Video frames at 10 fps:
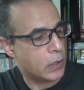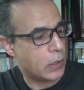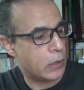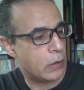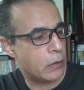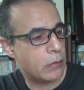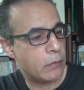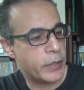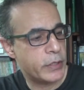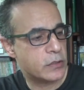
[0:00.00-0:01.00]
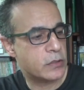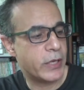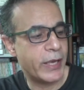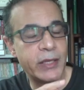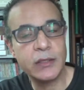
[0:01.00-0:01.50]
آه،
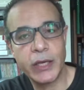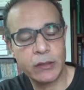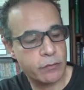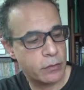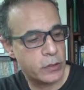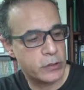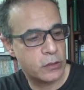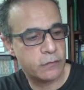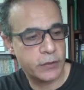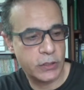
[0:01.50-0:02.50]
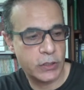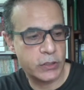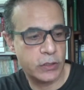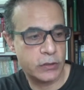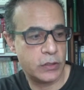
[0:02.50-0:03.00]
history and anthology of
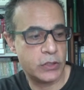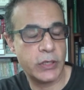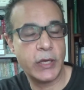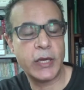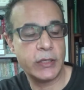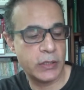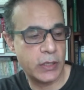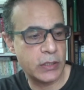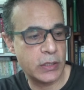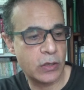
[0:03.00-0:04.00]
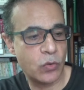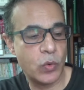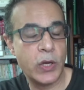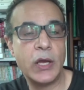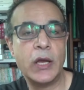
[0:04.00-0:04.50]
English literature يعني تاريخ
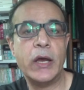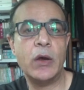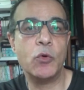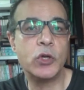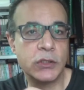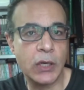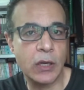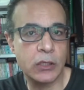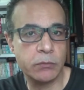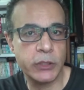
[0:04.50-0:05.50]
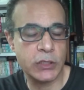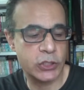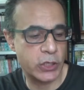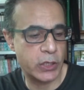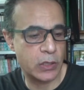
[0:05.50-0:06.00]
ومختارات من
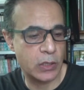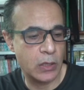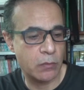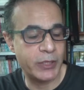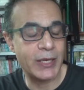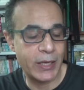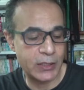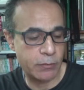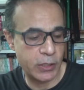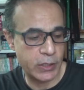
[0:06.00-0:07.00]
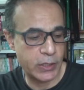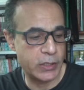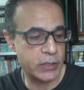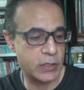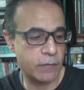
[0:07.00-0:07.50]
الشعر من الأدب
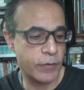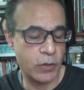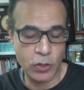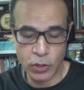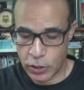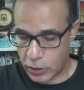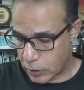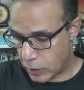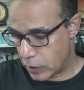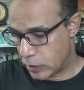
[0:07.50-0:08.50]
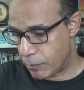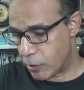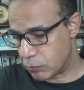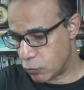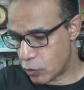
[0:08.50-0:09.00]
الإنجليزي ده
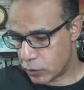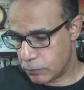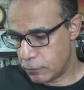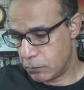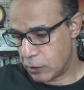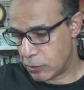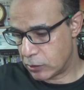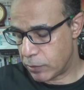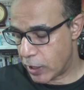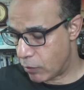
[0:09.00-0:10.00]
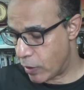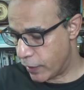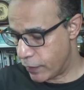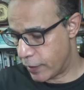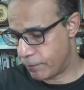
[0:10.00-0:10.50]
مطبوع من مطبعة
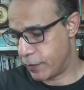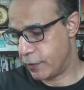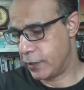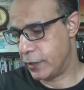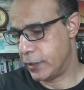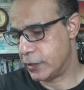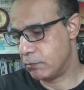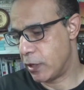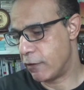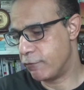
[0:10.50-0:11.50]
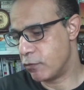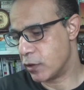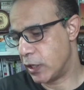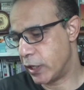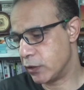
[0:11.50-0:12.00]
واحدة آه، اسمها
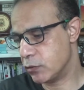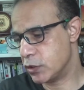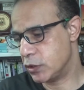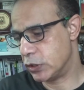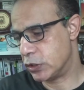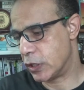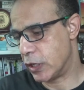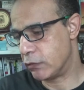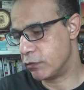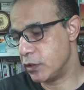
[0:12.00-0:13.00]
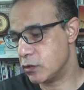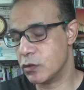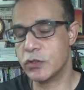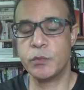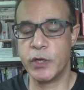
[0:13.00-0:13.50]
Foreign Language Teaching and
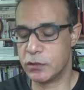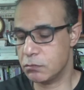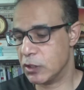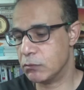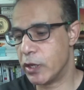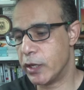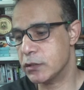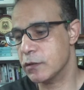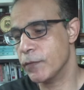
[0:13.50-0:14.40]
Research Press مطبعة